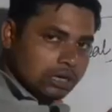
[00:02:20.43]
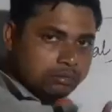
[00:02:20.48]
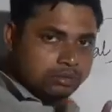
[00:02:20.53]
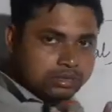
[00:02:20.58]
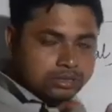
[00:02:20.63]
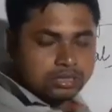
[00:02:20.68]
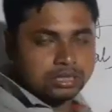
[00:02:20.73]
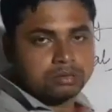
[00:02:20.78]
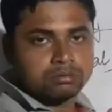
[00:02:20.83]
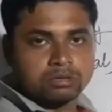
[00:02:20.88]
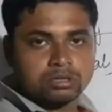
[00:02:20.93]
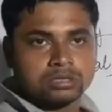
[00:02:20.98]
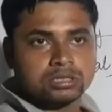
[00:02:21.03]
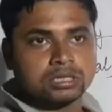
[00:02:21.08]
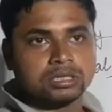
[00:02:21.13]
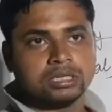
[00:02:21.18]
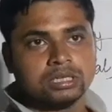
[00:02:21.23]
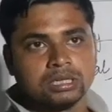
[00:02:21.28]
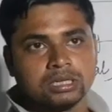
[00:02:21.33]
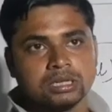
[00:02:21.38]
আবিষ্কার বলতে
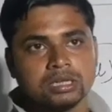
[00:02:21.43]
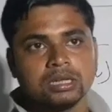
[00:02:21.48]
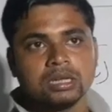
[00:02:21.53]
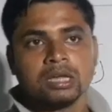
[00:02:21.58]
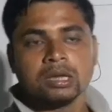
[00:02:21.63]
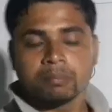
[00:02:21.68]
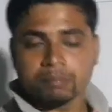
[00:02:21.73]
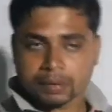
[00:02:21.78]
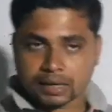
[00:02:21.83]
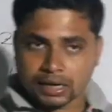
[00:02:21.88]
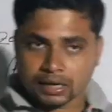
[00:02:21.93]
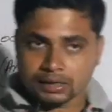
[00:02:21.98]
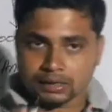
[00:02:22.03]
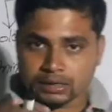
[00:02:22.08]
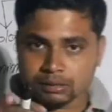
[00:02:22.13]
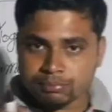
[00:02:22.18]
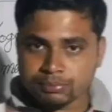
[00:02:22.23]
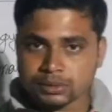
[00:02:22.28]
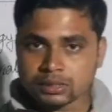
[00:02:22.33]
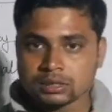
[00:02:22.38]
কি
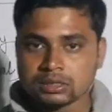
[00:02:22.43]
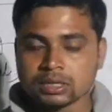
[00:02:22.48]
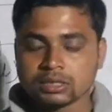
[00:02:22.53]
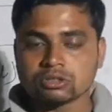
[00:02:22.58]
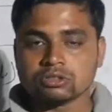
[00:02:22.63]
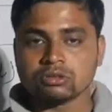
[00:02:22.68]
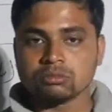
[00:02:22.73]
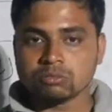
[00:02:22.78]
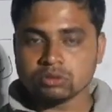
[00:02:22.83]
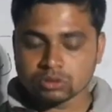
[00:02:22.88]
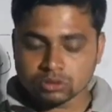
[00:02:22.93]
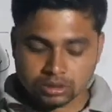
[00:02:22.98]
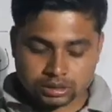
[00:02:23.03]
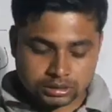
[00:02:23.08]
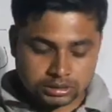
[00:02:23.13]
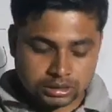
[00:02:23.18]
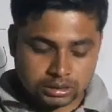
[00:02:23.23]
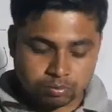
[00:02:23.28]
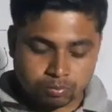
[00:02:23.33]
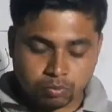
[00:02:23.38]
প্রাণী বিদ্যা সম্বন্ধে
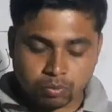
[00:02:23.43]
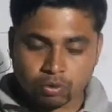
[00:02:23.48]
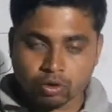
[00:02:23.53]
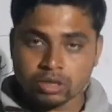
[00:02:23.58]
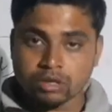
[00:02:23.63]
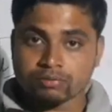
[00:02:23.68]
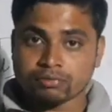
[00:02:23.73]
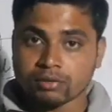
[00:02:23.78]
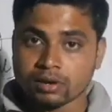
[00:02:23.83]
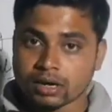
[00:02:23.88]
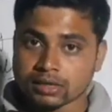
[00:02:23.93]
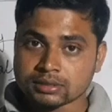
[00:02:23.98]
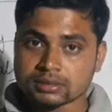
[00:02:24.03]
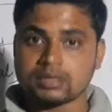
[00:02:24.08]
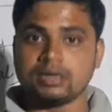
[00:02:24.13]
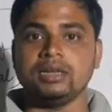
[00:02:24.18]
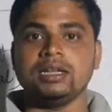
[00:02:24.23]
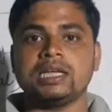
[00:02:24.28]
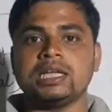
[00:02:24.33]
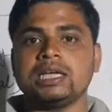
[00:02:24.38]
যে বই ফার্স্ট
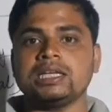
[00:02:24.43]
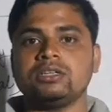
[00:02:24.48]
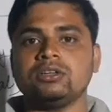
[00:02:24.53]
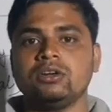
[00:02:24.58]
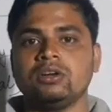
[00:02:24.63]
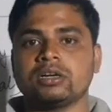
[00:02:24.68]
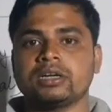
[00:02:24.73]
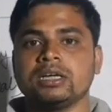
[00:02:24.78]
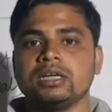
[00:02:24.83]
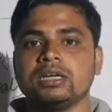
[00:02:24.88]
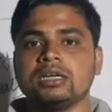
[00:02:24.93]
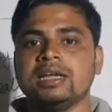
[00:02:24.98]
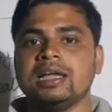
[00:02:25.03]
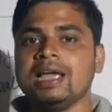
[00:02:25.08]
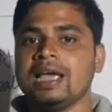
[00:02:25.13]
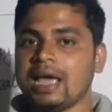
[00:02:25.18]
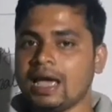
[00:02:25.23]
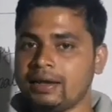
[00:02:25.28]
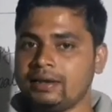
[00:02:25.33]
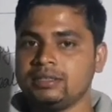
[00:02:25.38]
লিখেছিল কে
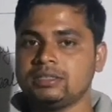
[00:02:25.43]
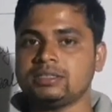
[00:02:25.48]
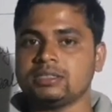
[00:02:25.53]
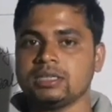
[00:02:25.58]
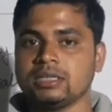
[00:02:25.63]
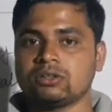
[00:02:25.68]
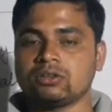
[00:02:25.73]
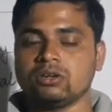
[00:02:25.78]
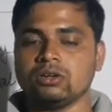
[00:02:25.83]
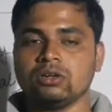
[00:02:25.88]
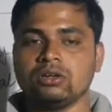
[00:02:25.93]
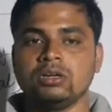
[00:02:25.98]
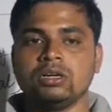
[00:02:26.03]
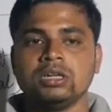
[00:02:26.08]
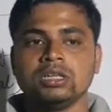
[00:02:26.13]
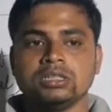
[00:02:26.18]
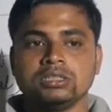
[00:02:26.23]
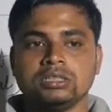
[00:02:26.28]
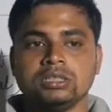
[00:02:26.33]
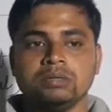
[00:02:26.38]
অ্যারিস্টেটল
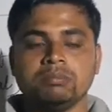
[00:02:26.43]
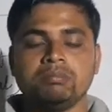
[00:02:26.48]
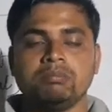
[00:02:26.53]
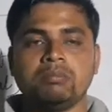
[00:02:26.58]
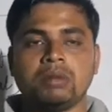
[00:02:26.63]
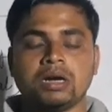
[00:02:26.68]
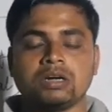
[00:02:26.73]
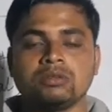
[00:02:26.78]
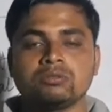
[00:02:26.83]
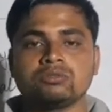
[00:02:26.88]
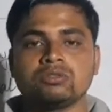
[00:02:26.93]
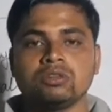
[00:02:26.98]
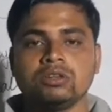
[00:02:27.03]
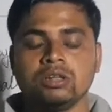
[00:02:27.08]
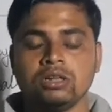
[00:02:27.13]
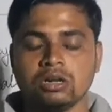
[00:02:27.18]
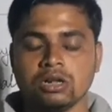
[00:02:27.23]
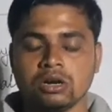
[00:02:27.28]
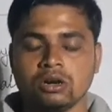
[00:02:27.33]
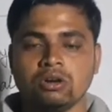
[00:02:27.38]
যে মানব
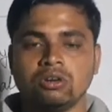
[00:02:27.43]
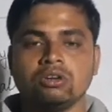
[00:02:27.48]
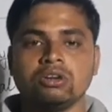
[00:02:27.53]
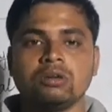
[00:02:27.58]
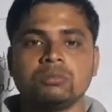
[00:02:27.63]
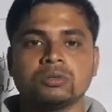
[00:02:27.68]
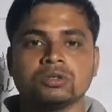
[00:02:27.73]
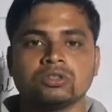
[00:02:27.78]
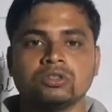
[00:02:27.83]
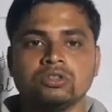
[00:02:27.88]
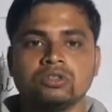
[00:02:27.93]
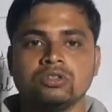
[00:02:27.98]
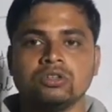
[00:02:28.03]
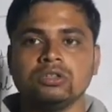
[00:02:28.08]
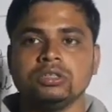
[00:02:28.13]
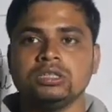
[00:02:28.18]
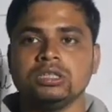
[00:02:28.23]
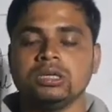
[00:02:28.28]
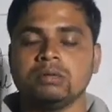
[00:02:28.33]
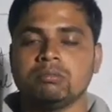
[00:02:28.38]
শরীরের অঙ্গ প্রত্যঙ্গ
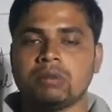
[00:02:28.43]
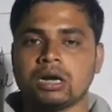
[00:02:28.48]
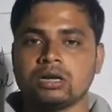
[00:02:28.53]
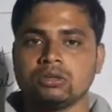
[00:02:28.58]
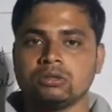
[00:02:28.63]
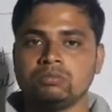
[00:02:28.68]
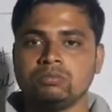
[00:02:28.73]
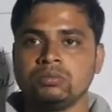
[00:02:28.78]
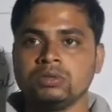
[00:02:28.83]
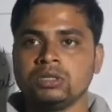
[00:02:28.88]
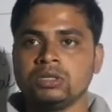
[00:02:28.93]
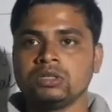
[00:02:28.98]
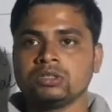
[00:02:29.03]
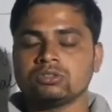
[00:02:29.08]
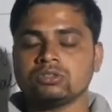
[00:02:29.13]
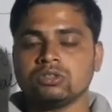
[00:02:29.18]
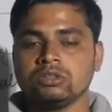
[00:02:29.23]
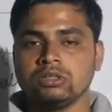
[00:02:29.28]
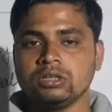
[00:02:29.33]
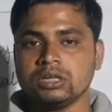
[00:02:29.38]
নিয়ে মানব
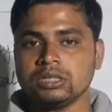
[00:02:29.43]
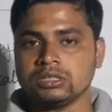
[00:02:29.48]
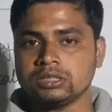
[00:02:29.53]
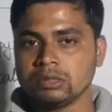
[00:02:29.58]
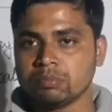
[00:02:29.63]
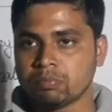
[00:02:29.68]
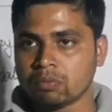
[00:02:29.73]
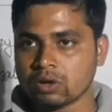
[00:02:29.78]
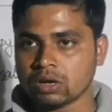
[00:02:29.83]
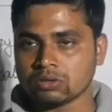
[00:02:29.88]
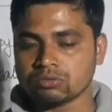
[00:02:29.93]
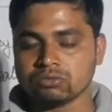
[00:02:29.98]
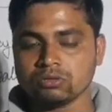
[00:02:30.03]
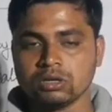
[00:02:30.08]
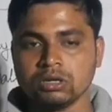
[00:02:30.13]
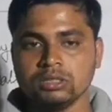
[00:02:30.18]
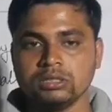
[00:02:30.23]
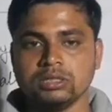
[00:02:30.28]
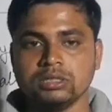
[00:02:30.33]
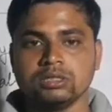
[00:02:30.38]
শরীরের যে
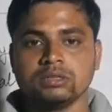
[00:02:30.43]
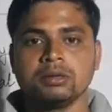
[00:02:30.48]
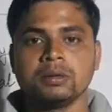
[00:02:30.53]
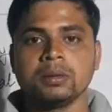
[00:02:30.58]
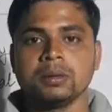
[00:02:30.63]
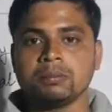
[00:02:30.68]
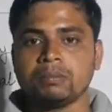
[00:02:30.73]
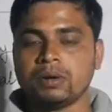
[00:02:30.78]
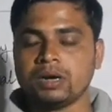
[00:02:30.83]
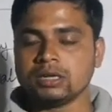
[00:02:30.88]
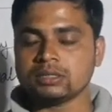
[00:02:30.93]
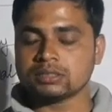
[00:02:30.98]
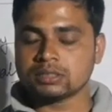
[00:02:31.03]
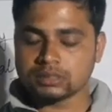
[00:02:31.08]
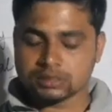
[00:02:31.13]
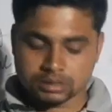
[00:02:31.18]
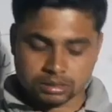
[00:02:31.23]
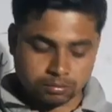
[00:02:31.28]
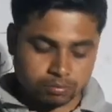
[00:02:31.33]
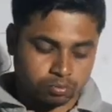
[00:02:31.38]
পড়াশোনা নিয়ে ফার্স্ট
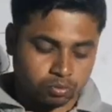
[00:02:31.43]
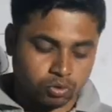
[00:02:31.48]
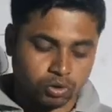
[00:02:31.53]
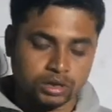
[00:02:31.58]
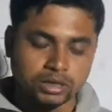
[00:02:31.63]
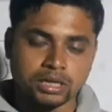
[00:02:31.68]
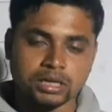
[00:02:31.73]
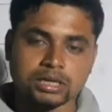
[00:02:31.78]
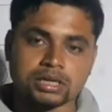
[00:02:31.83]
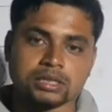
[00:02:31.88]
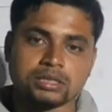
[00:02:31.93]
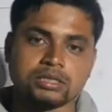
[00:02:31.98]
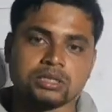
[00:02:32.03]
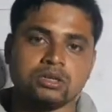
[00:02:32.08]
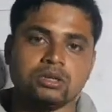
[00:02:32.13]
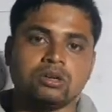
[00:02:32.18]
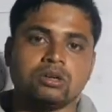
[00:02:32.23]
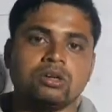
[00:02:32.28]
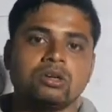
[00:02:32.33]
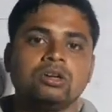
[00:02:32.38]
যে বই
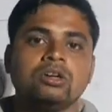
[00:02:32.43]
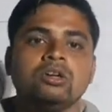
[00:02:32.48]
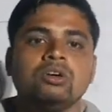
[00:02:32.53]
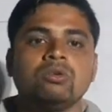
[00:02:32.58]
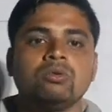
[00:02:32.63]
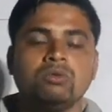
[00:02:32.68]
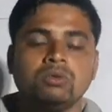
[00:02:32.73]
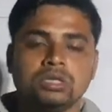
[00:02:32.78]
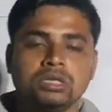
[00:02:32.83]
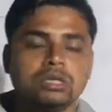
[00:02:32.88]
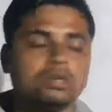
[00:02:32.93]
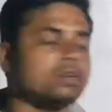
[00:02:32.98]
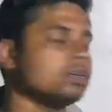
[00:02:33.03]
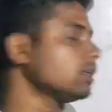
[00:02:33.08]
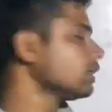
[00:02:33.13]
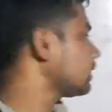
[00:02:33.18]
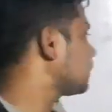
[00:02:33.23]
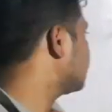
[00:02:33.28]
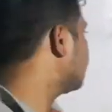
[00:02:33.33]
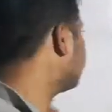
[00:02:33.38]
লিখেছিল উনি হলেন
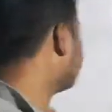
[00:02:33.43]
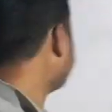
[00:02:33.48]
কে